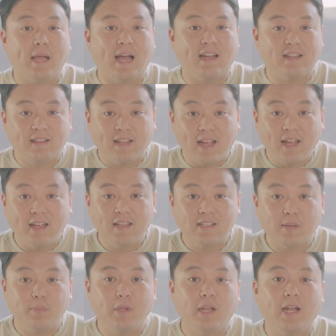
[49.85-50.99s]
아닌데
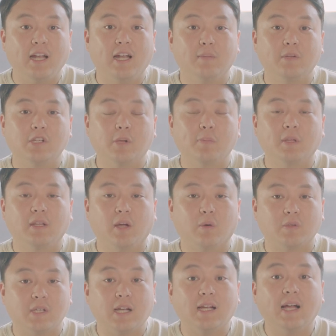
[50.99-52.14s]
참된 하나님을
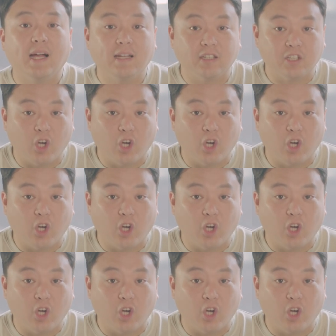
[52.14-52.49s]
섬긴다고 착각하는